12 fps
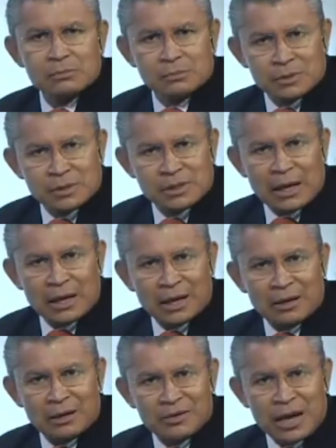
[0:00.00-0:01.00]

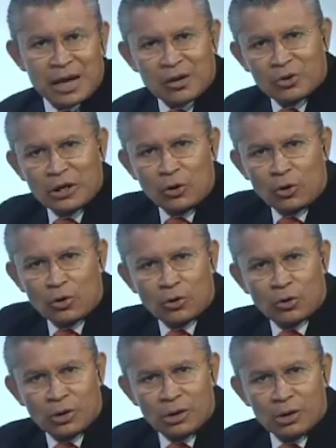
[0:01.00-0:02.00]
está ya con el
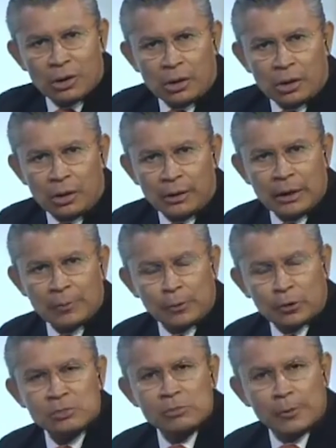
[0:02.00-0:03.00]
ojo en el
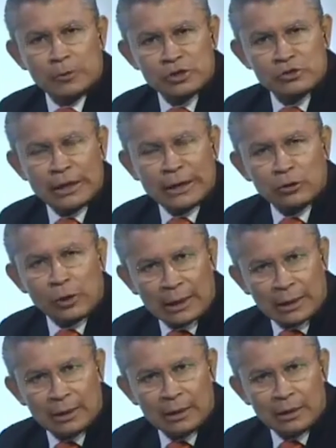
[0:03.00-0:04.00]
próximo proceso
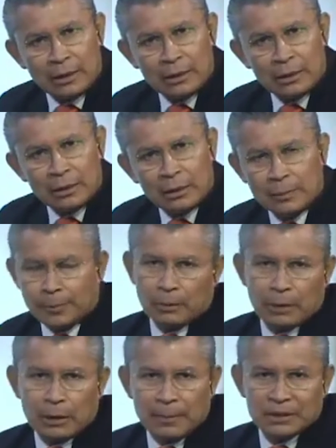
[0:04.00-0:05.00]
electoral y
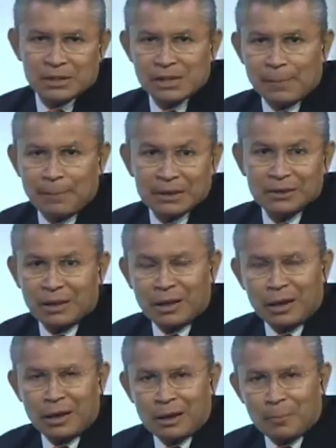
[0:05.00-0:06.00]
probablemente sea
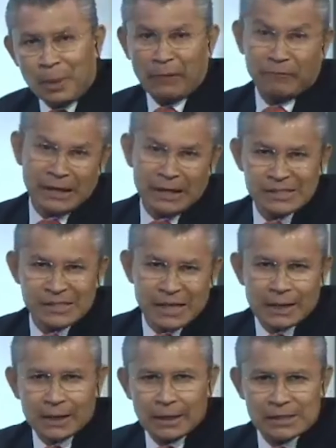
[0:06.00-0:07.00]
parte para
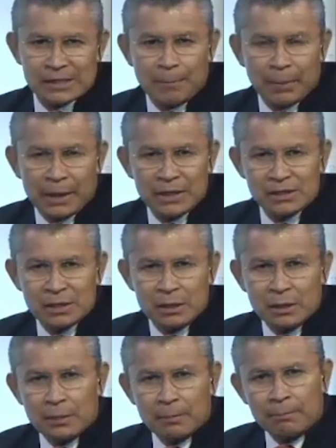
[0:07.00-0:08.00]
financiar las campañas.
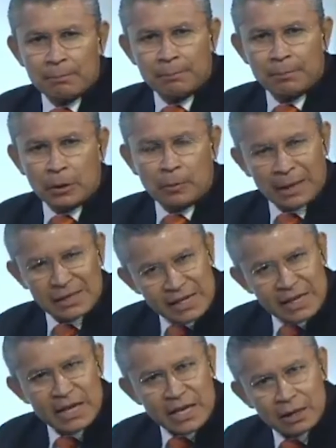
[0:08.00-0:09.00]
Pero va a
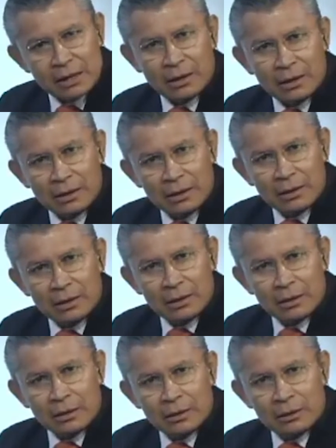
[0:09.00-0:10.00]
seguir
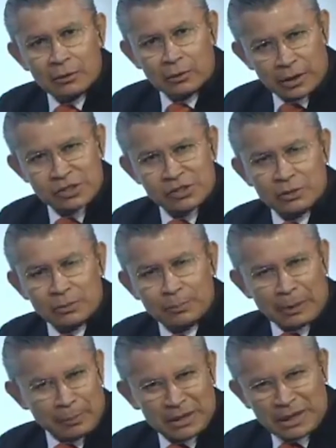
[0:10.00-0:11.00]
con esto,
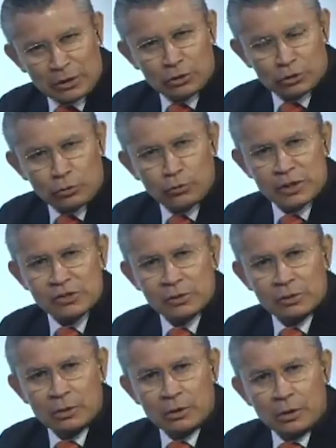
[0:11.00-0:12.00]
permitiendo todo esto,
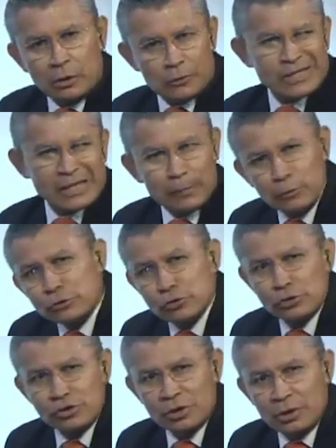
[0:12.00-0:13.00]
los
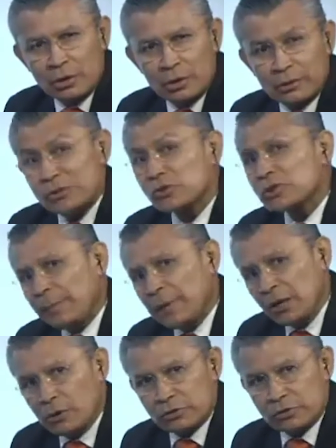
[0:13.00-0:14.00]
abusos de sus
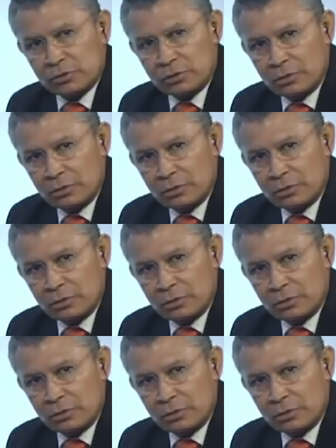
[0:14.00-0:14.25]
amigos,